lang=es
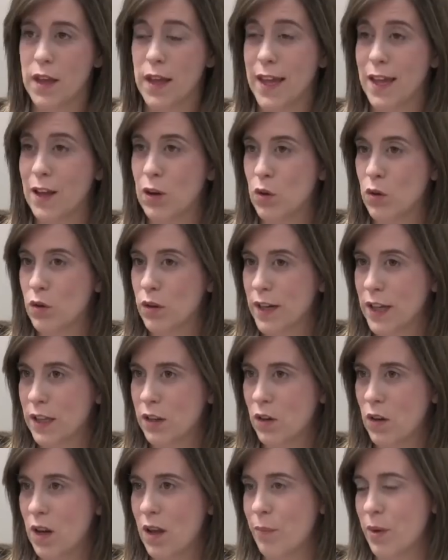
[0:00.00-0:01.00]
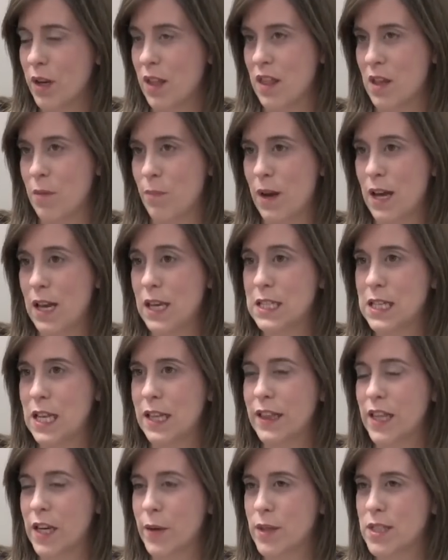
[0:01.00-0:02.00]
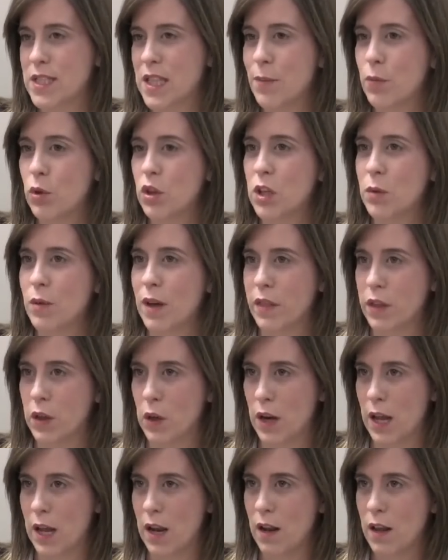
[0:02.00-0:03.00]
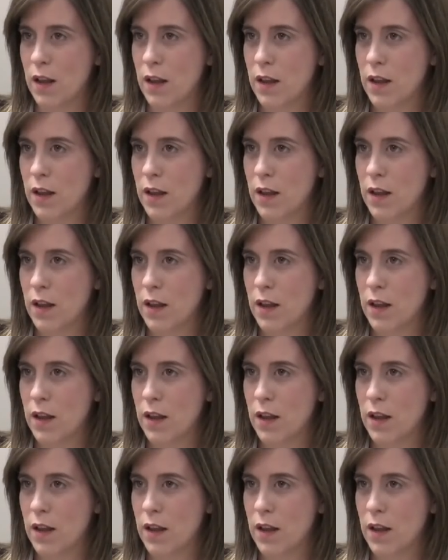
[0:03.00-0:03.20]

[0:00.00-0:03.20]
En concreto, la principal es la entrevista motivacional.